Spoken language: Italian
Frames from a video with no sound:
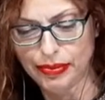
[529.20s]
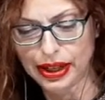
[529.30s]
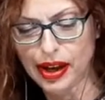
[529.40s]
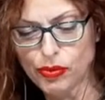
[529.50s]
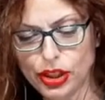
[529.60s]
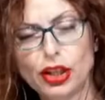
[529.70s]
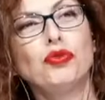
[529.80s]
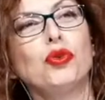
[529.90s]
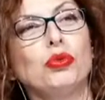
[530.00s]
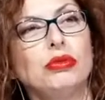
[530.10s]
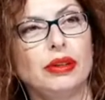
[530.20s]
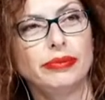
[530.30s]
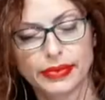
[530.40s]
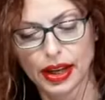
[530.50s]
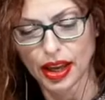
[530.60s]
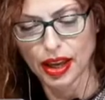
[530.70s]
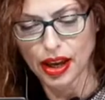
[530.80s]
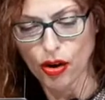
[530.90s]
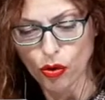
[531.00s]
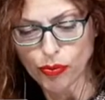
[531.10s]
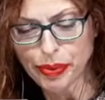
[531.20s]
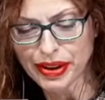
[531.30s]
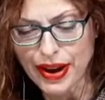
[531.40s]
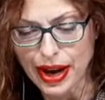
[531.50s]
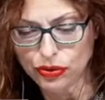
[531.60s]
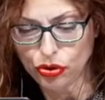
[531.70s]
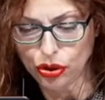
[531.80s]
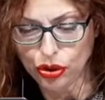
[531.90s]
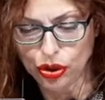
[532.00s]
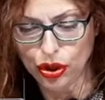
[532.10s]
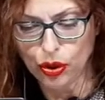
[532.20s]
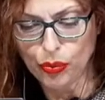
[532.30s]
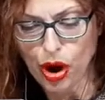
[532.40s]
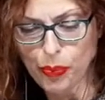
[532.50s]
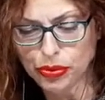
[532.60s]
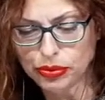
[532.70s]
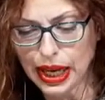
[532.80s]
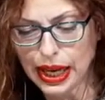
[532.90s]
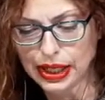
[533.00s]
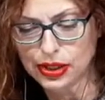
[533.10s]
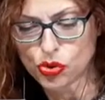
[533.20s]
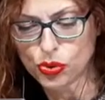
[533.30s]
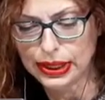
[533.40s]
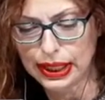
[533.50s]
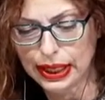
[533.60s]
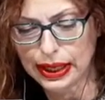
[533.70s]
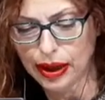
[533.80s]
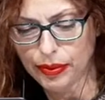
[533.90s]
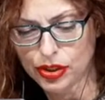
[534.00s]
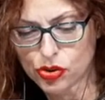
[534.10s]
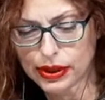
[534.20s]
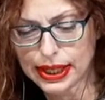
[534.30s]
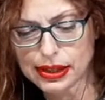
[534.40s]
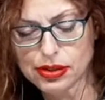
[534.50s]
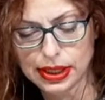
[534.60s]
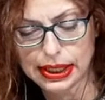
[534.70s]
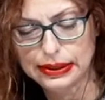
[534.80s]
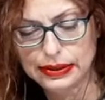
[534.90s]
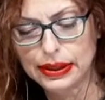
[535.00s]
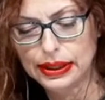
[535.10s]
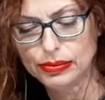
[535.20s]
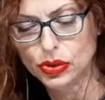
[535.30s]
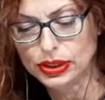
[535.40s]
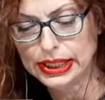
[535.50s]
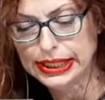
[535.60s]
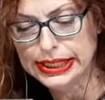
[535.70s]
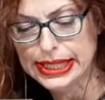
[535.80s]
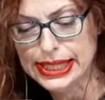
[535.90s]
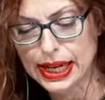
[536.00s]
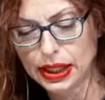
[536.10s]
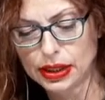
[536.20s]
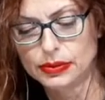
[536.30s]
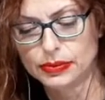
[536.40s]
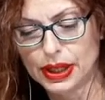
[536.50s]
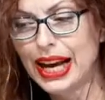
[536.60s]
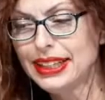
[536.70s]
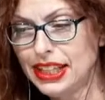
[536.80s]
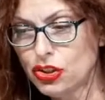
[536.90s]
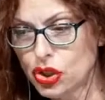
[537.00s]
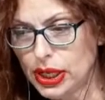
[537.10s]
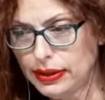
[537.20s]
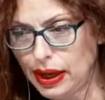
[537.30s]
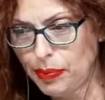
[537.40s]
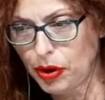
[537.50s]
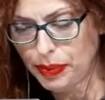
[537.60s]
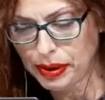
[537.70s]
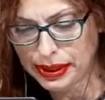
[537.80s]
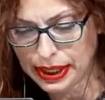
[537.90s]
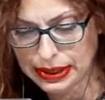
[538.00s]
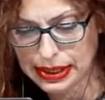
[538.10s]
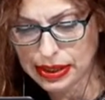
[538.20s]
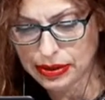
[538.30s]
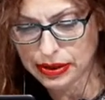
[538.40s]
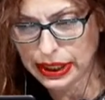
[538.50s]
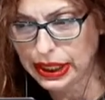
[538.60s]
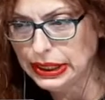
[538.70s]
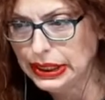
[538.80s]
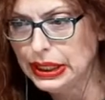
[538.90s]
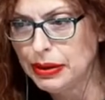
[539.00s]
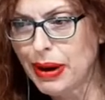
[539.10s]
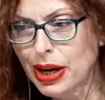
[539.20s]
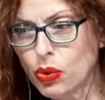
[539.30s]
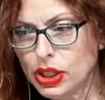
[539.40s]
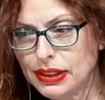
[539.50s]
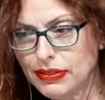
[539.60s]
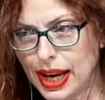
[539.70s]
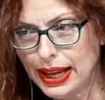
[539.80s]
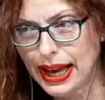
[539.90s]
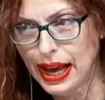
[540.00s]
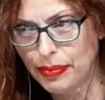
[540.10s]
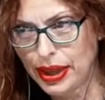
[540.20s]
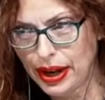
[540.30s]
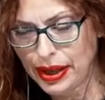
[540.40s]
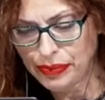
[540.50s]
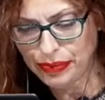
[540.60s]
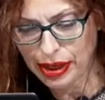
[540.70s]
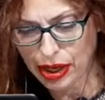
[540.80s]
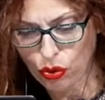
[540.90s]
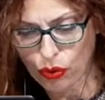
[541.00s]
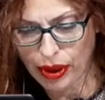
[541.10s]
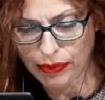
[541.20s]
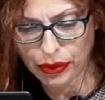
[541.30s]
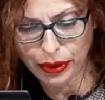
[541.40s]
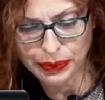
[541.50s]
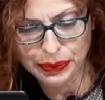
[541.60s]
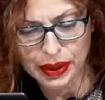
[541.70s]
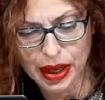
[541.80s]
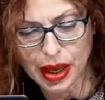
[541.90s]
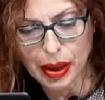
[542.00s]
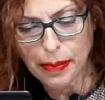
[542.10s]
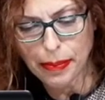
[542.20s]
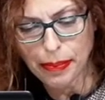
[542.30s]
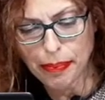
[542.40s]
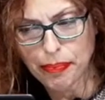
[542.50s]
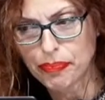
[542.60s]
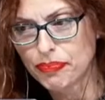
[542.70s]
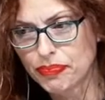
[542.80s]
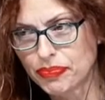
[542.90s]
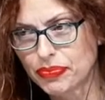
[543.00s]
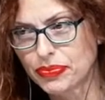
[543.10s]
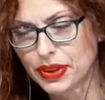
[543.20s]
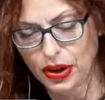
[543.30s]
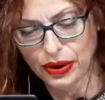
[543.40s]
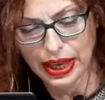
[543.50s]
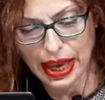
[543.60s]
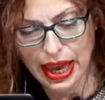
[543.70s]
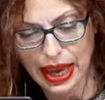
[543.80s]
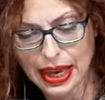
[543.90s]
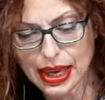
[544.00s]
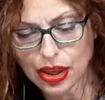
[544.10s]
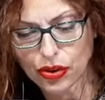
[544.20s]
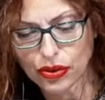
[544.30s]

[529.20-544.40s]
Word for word: parliamo di rifiuti. Allora, un privato può puntare le sue telecamere sui cassonetti dell'immondizia adiacenti alla propria abitazione. Marco attiva la camera, eh? mi raccomando. Ah, eh sì, perché si okay. per